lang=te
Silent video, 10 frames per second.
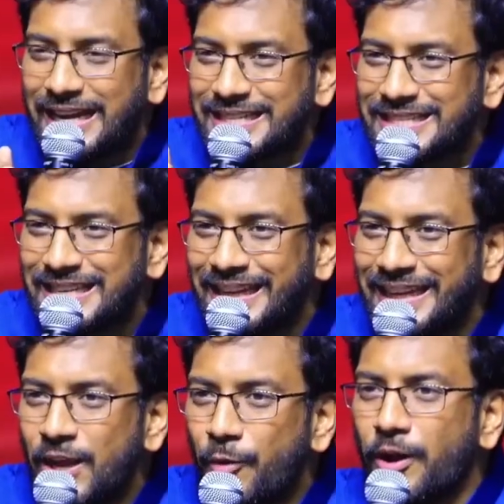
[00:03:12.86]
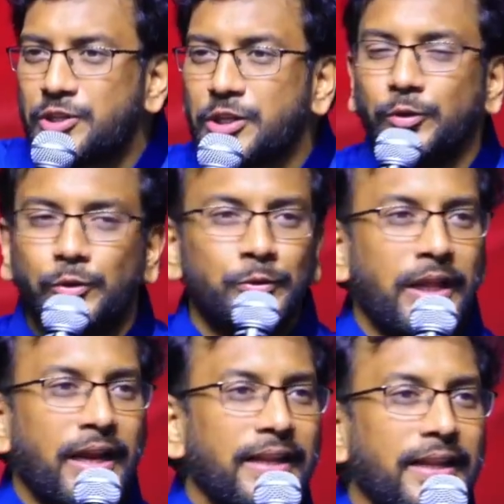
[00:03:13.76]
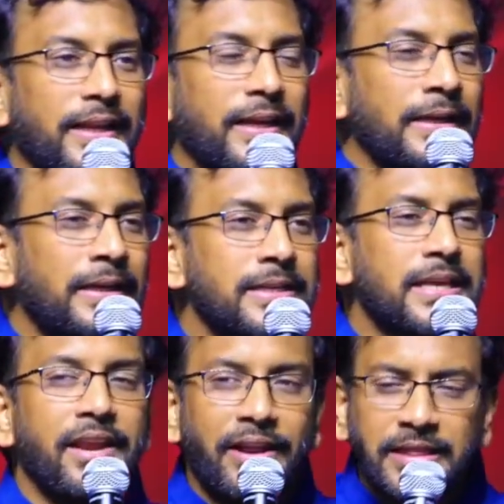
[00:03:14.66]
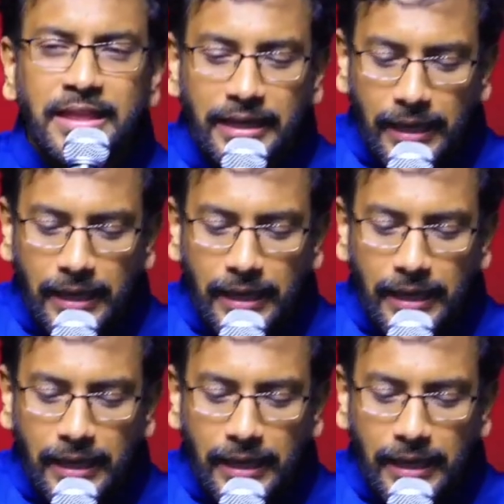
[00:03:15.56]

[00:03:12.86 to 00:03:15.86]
లెటర్స్ని వారు చదువుతూ ఉంటారు కదా సరే ఈ వ్యక్తి